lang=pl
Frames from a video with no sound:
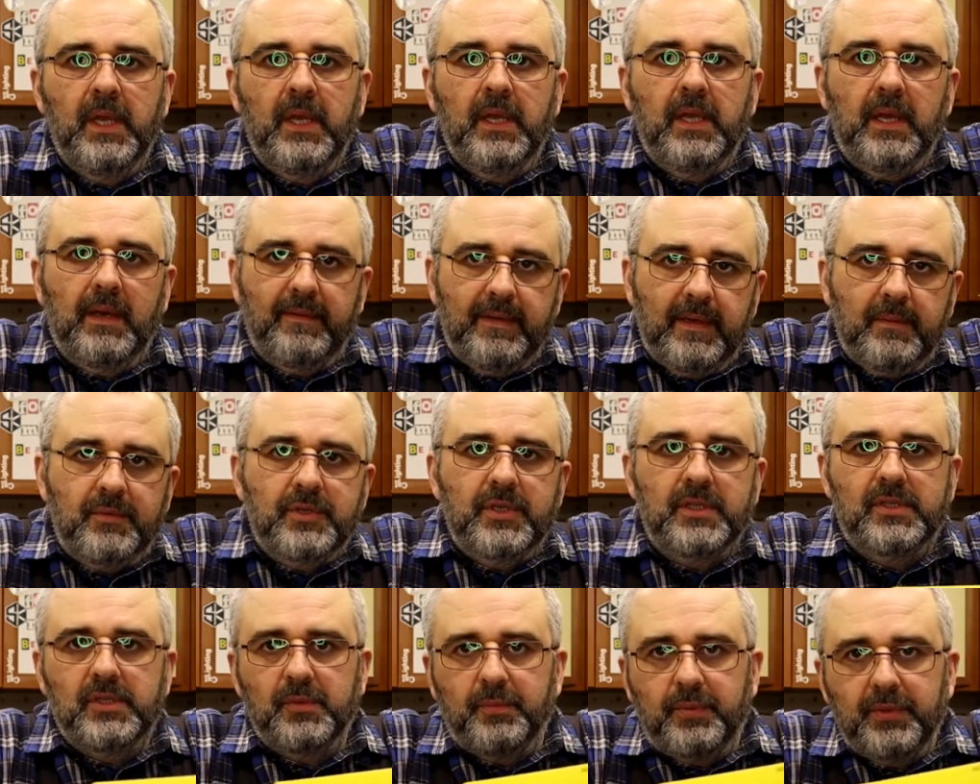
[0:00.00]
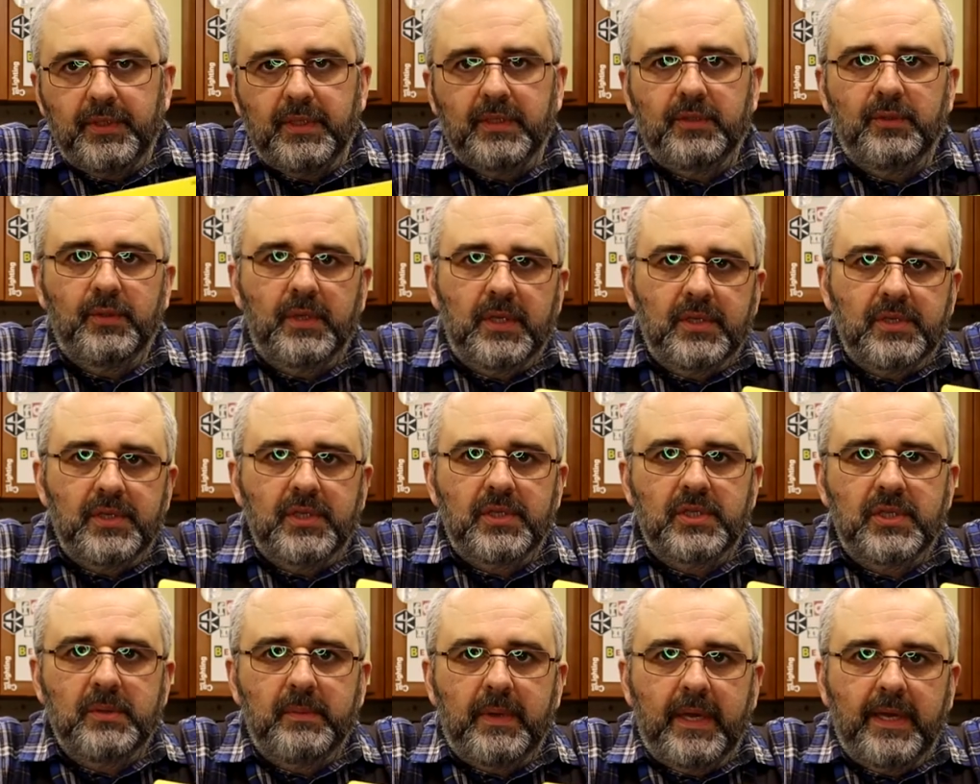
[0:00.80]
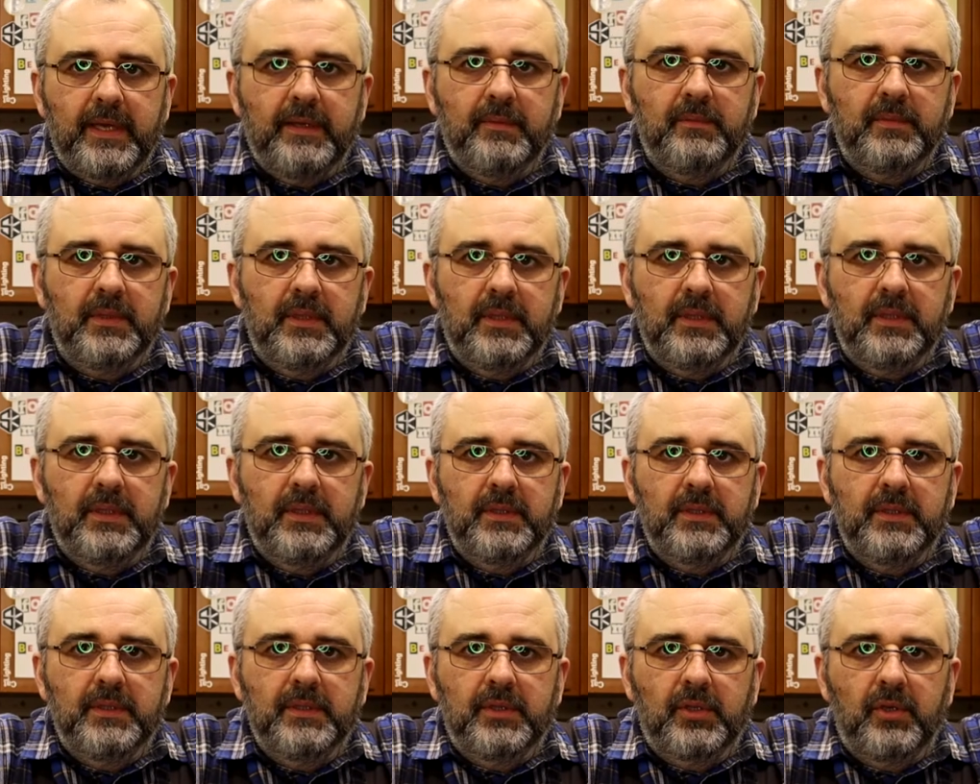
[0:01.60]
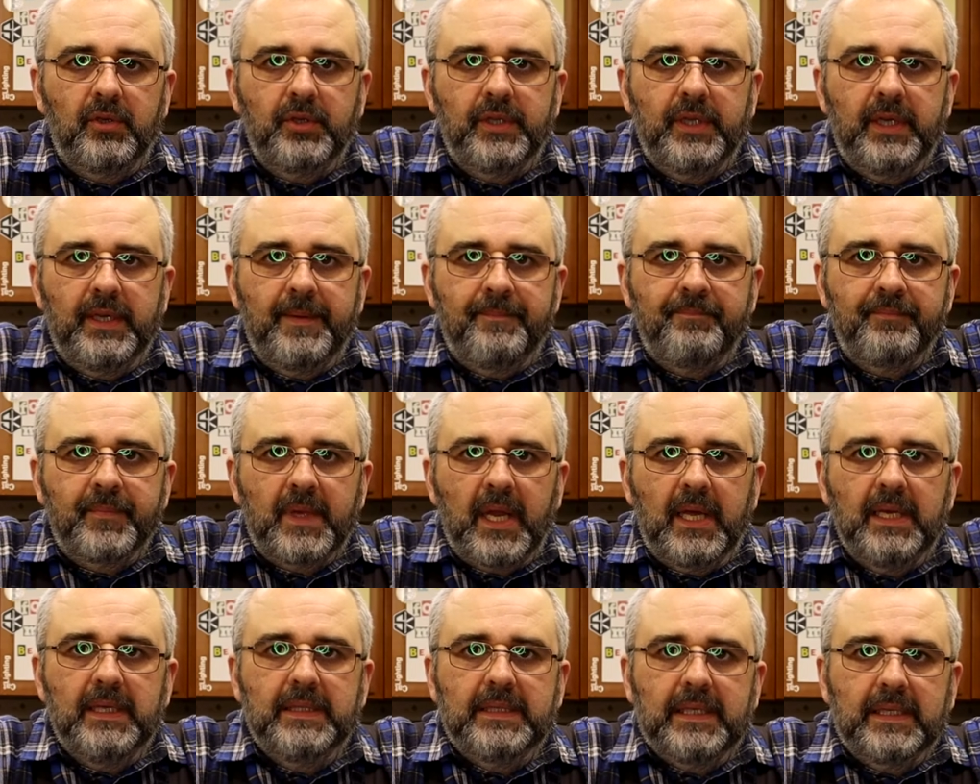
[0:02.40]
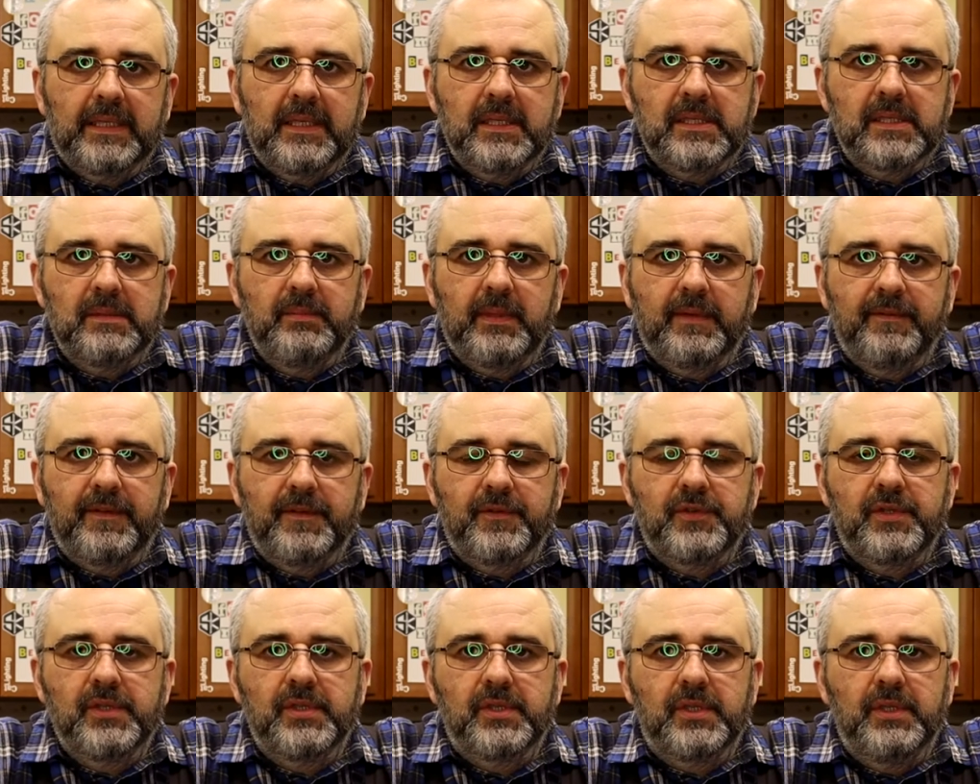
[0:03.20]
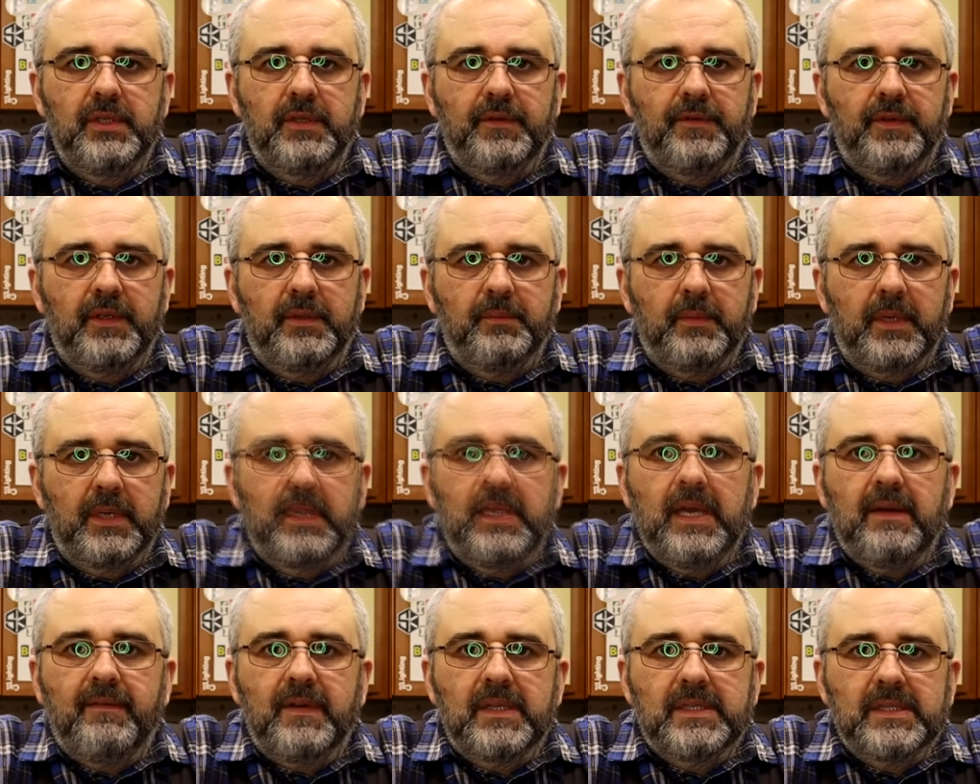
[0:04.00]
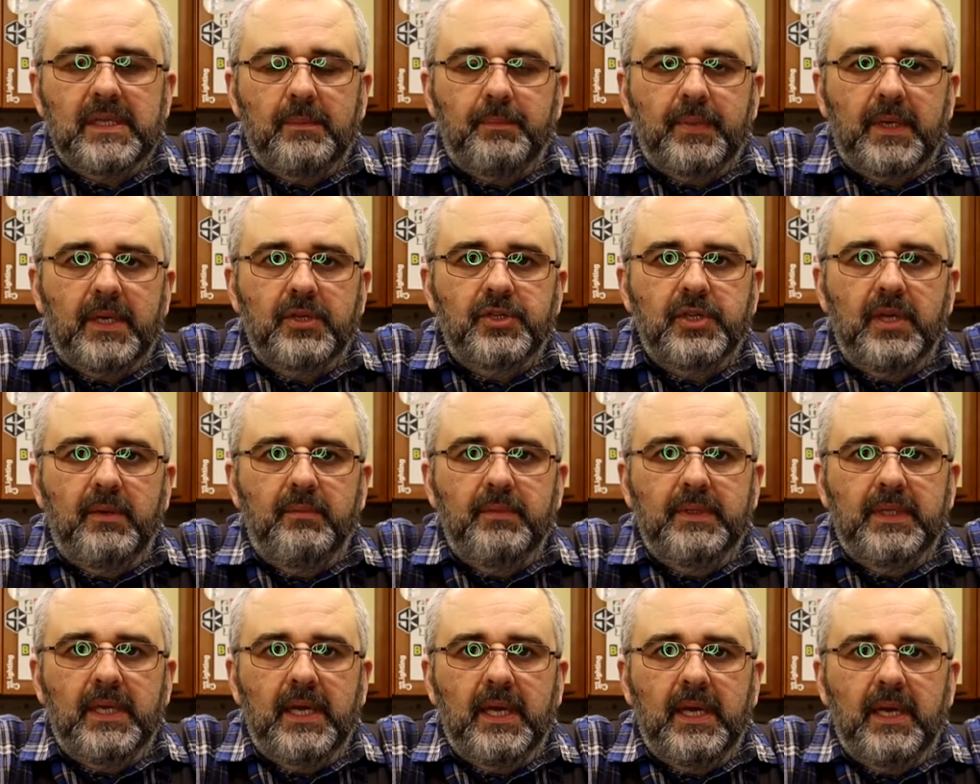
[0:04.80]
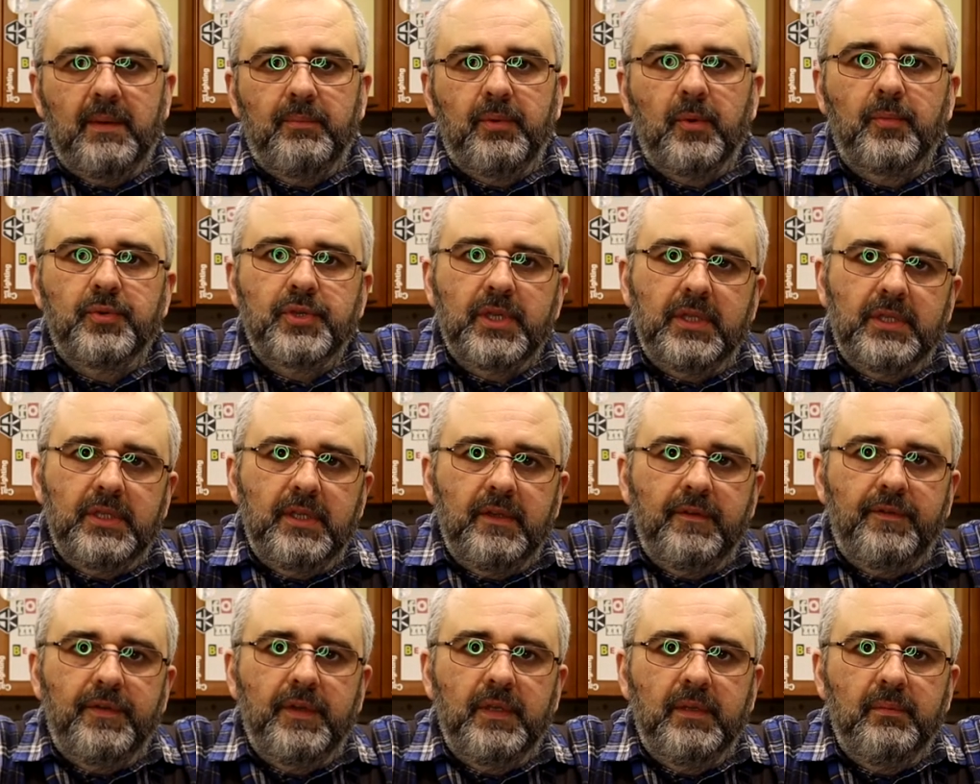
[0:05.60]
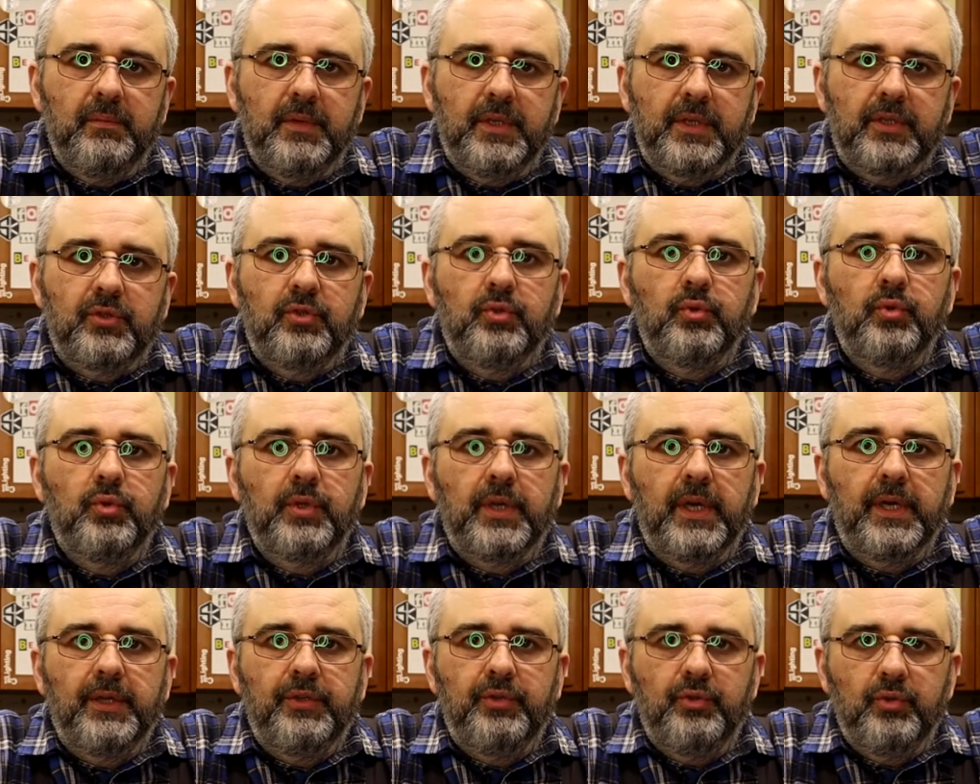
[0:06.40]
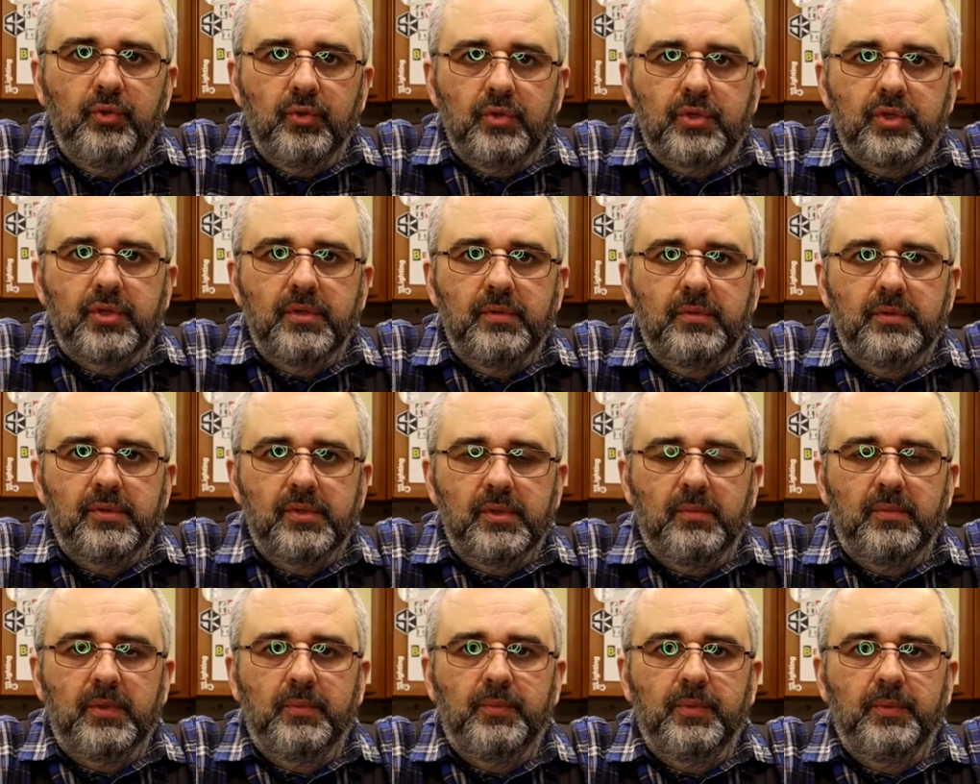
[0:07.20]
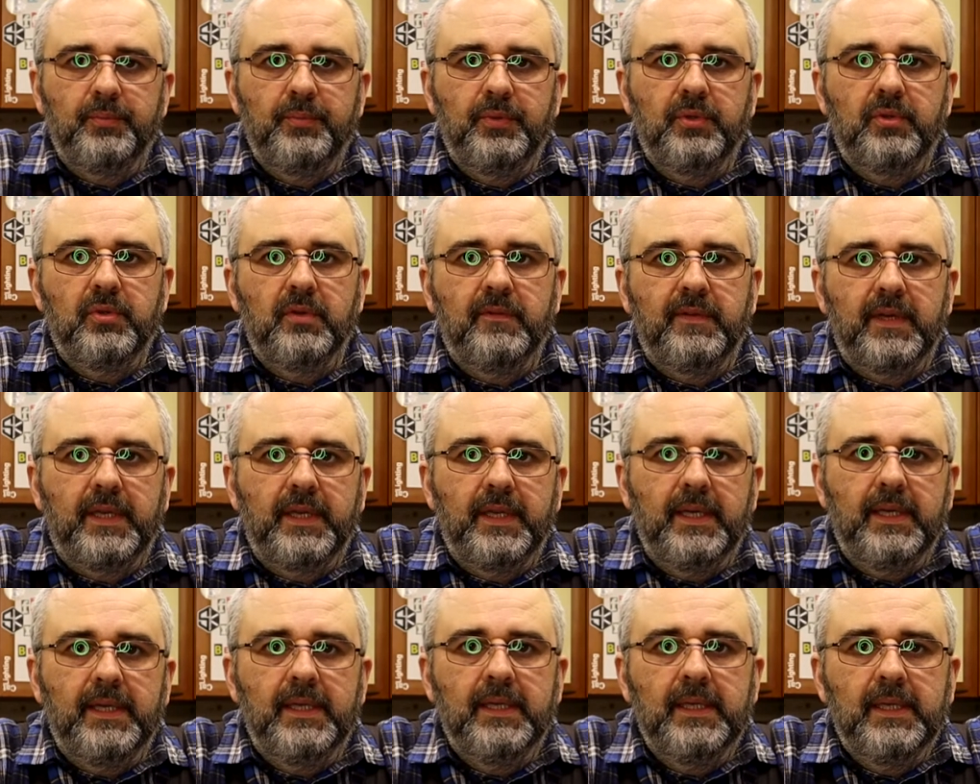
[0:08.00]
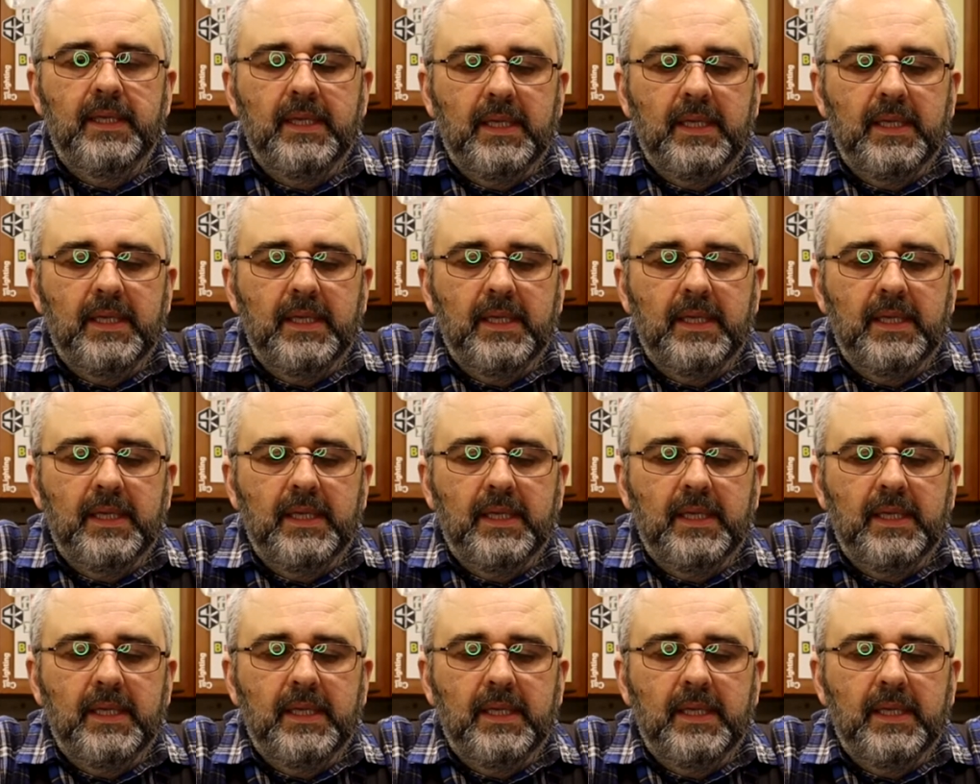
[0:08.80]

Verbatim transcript: Ja wiem, że co po niektóre rzeczy mają drogie, ale tak jest chyba we wszystkich firmach. Ja Was zapraszam na poprzednie filmy, które już są opublikowane.